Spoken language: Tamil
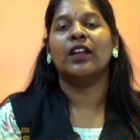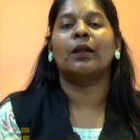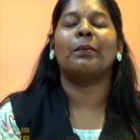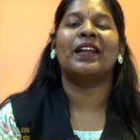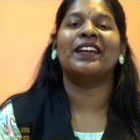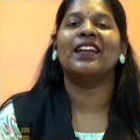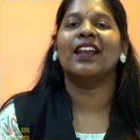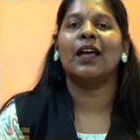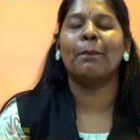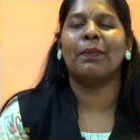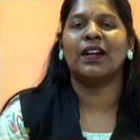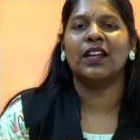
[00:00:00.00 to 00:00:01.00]
நம்ம
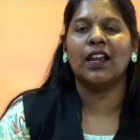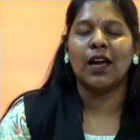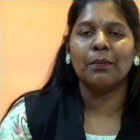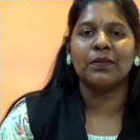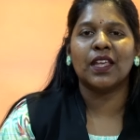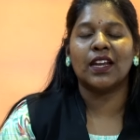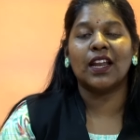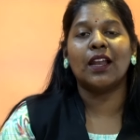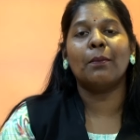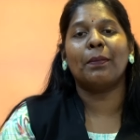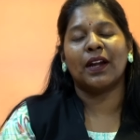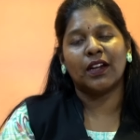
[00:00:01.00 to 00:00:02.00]
என்னென்னலாம் பண்ணலாம்
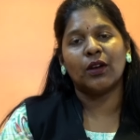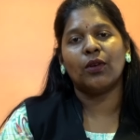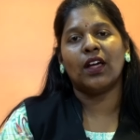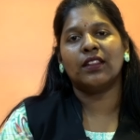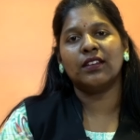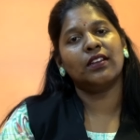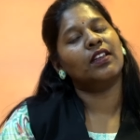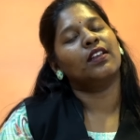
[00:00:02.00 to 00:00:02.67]
என்னெல்லாம் பண்ணக்கூடாது